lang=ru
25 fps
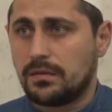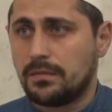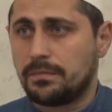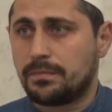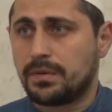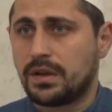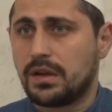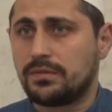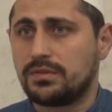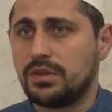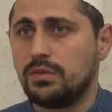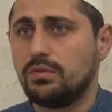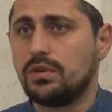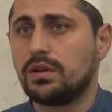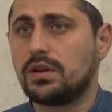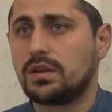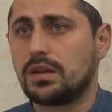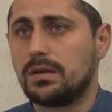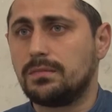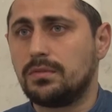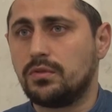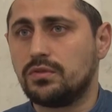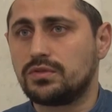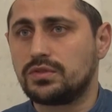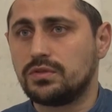Э, правдивых
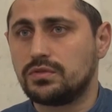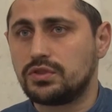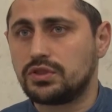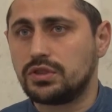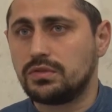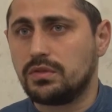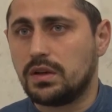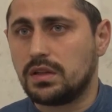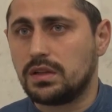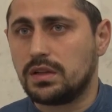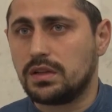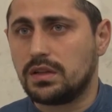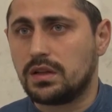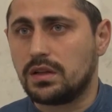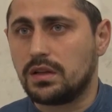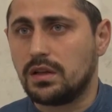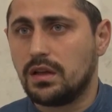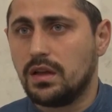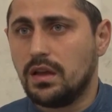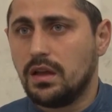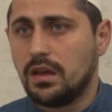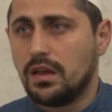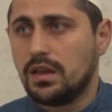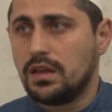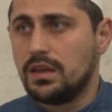рабов Всевышнего Аллаха,
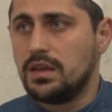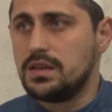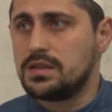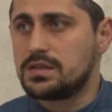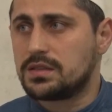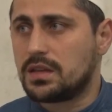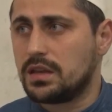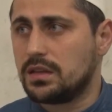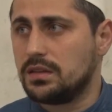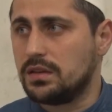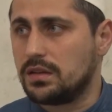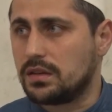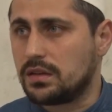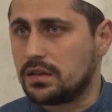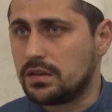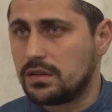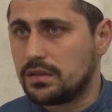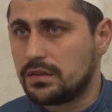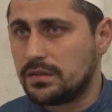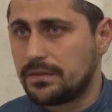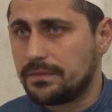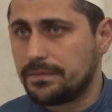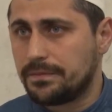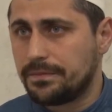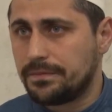искренних.
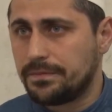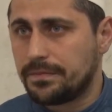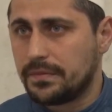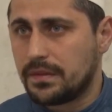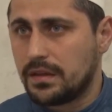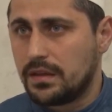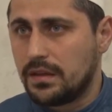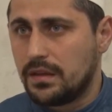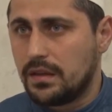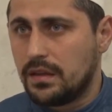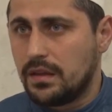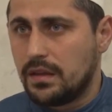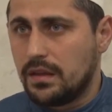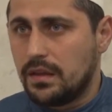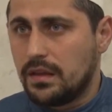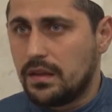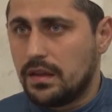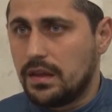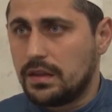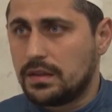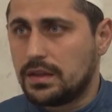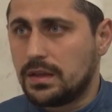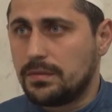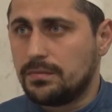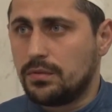
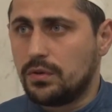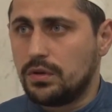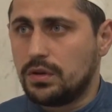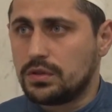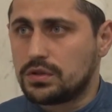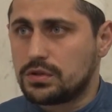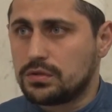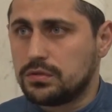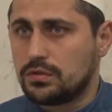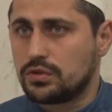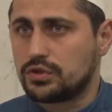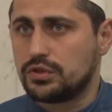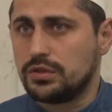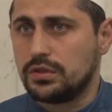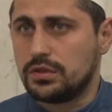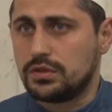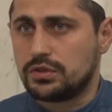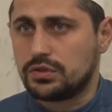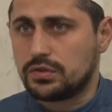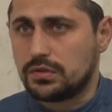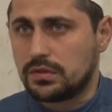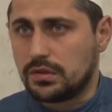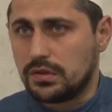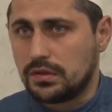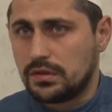Это более сложно
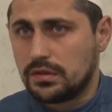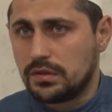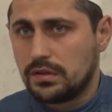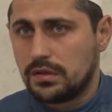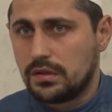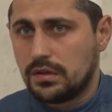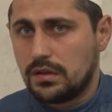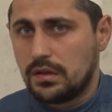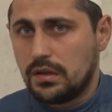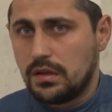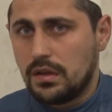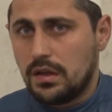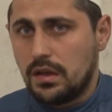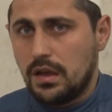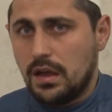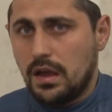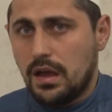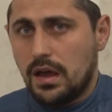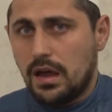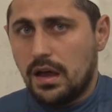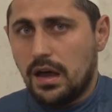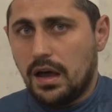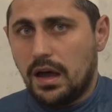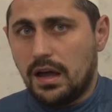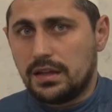еще.
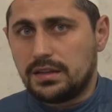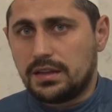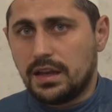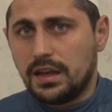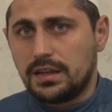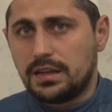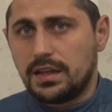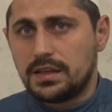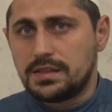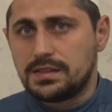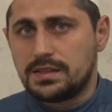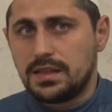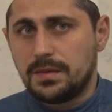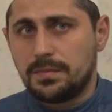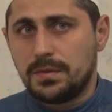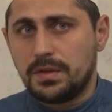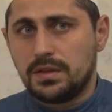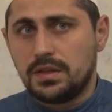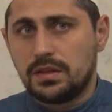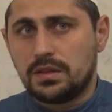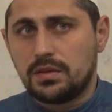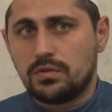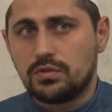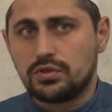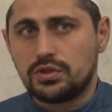А третья степень –
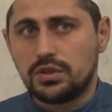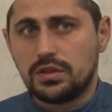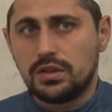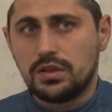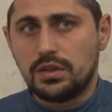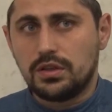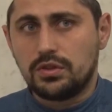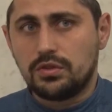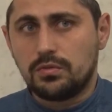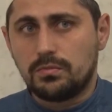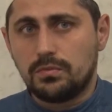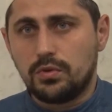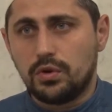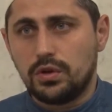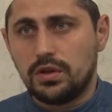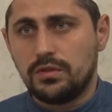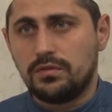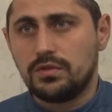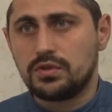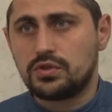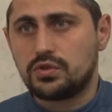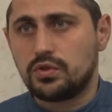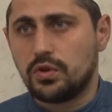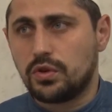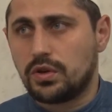это уже более
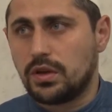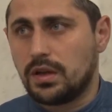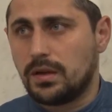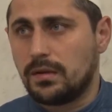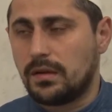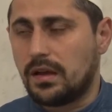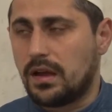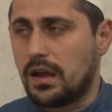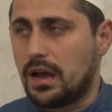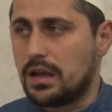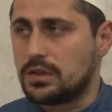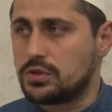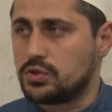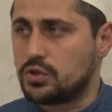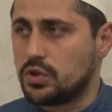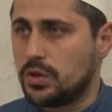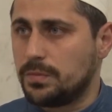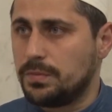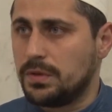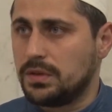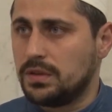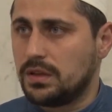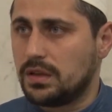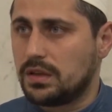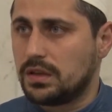высокая
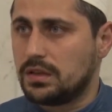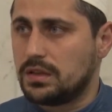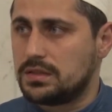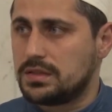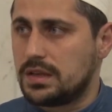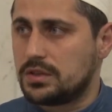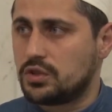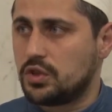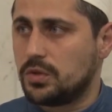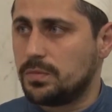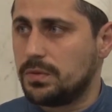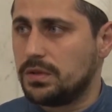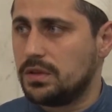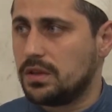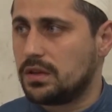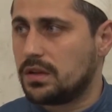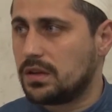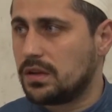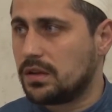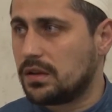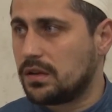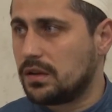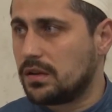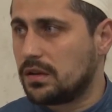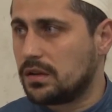особенных из особенных
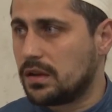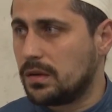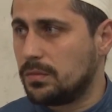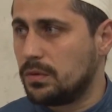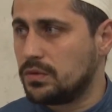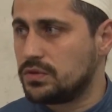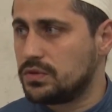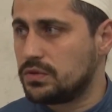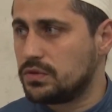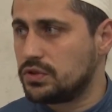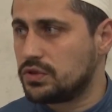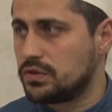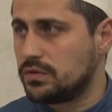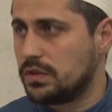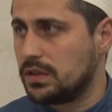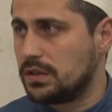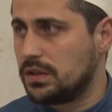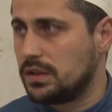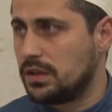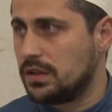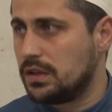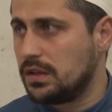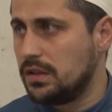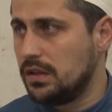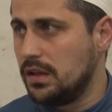рабов Всевышнего
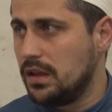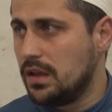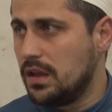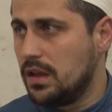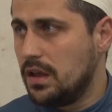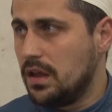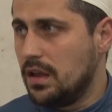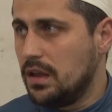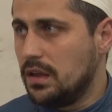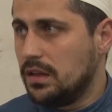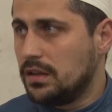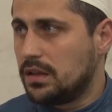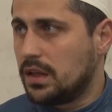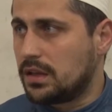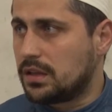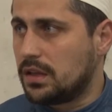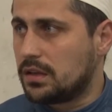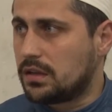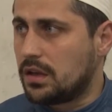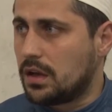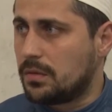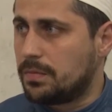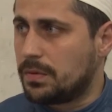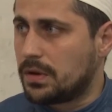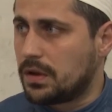Аллаха – таких
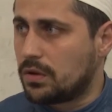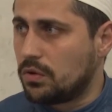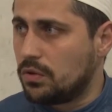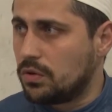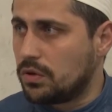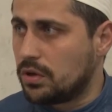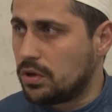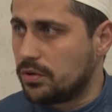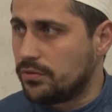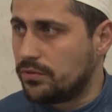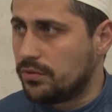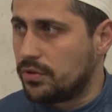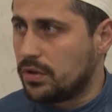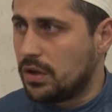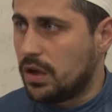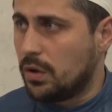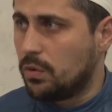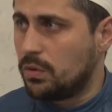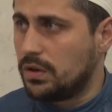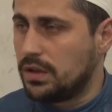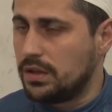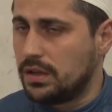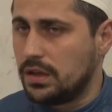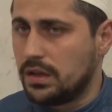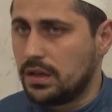как пророков,
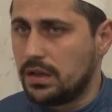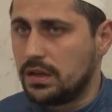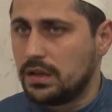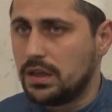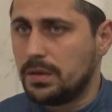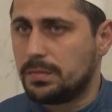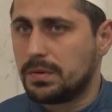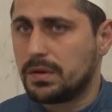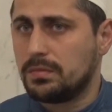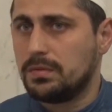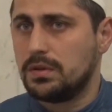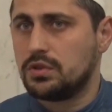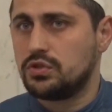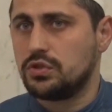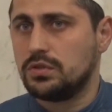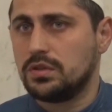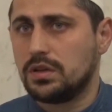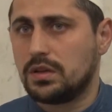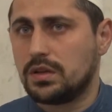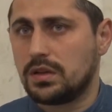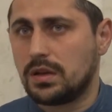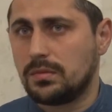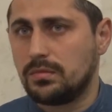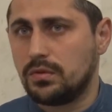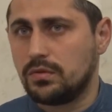аулия и
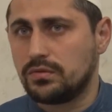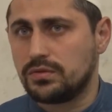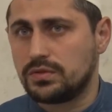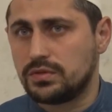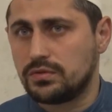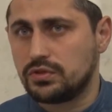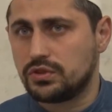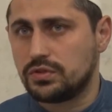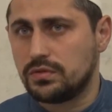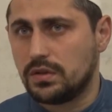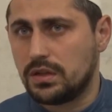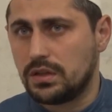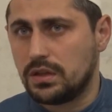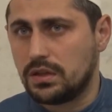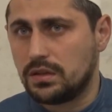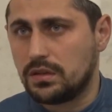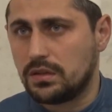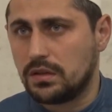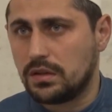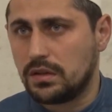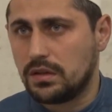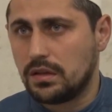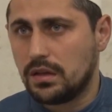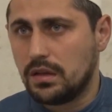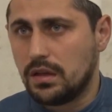приближенных рабов Всевышнего Аллаха.